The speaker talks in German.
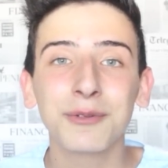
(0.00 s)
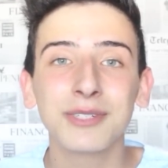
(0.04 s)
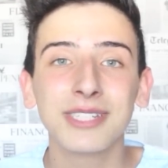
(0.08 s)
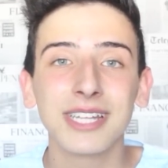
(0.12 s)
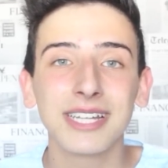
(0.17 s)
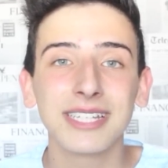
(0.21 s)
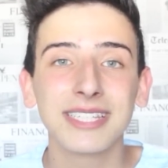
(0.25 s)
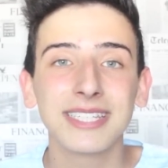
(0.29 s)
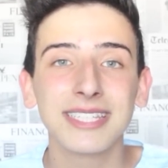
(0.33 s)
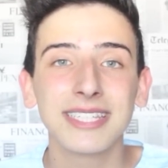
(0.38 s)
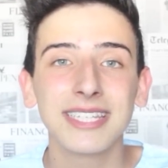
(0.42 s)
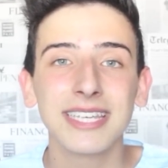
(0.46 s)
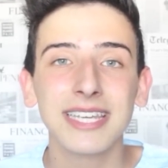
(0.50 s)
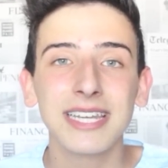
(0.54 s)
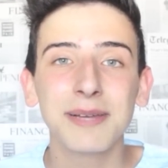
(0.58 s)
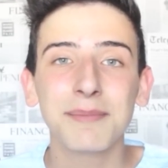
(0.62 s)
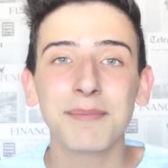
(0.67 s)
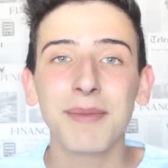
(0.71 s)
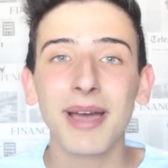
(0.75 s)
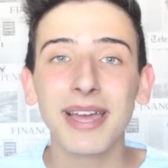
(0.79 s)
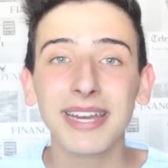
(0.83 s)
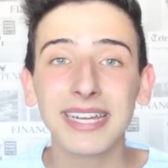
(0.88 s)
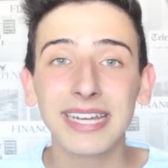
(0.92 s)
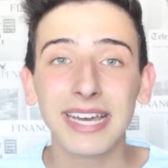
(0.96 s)
und
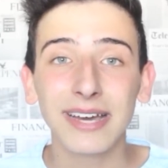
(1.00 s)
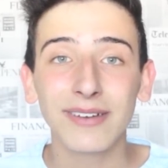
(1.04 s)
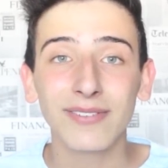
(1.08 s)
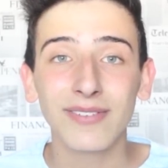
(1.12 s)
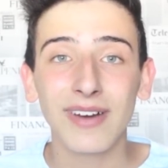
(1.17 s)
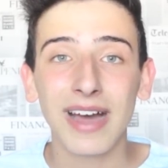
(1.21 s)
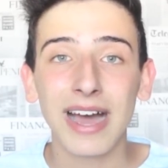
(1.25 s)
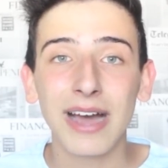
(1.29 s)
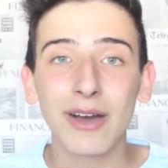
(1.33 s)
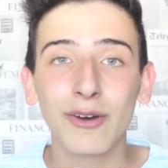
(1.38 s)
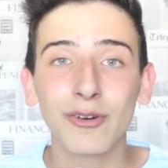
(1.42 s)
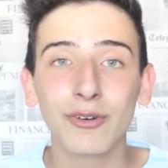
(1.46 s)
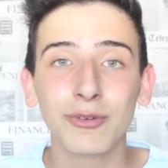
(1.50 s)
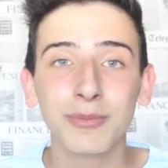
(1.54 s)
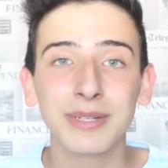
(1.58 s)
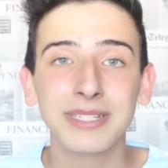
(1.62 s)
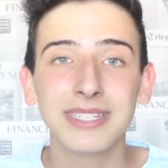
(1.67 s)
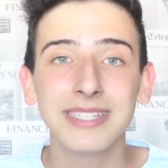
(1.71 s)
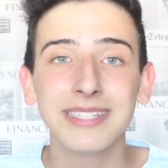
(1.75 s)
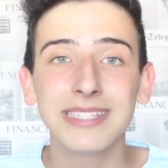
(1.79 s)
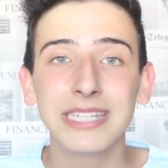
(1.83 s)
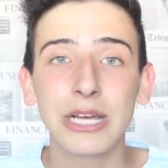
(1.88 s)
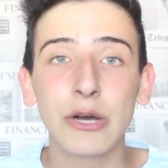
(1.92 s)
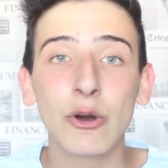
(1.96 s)
erzähle meine Erfahrungen
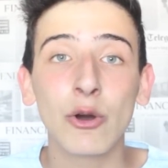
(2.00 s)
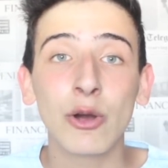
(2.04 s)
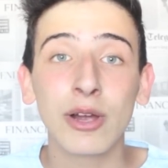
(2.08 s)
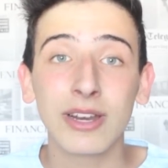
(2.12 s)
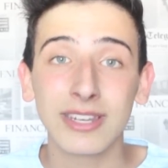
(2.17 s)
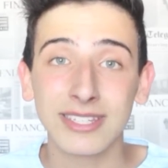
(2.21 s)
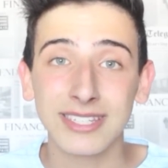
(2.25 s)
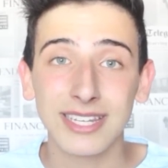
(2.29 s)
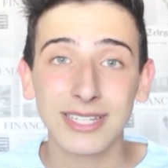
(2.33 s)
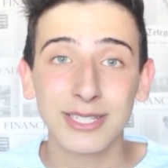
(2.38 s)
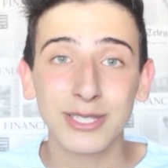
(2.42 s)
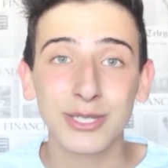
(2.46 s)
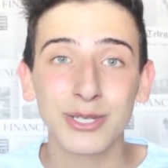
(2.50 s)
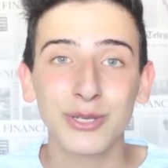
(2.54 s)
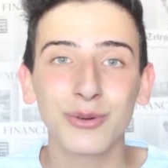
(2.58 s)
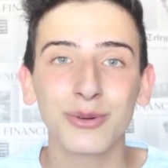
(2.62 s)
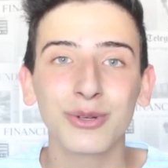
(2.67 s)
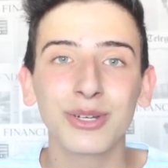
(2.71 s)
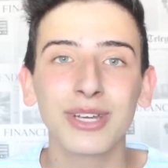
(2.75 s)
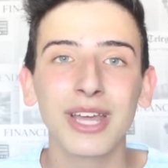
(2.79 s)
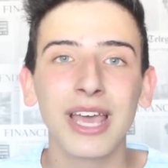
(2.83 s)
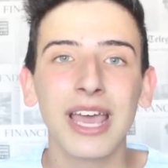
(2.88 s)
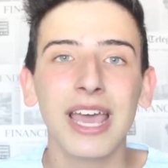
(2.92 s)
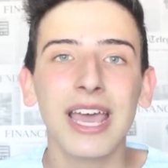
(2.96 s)
mit dieser
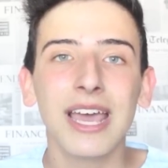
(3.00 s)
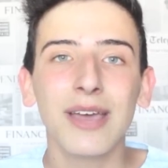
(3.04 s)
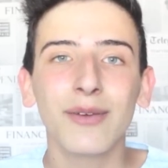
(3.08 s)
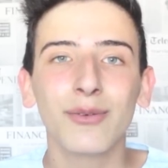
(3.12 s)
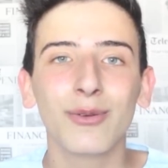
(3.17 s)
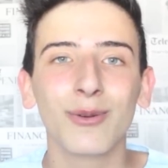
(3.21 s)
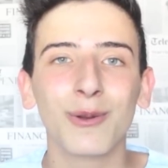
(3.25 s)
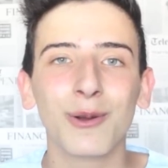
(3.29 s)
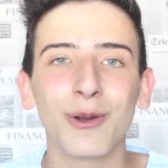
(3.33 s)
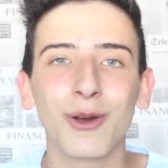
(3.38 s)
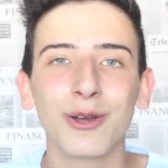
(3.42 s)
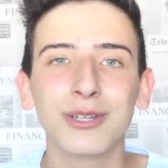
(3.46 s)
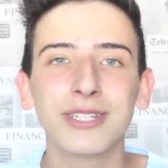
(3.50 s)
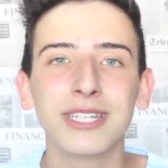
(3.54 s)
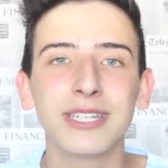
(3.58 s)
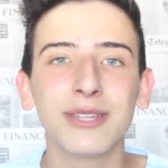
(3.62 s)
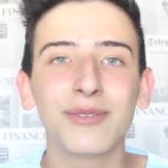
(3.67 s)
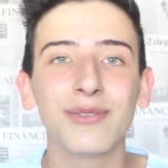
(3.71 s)
Organisation für Leute,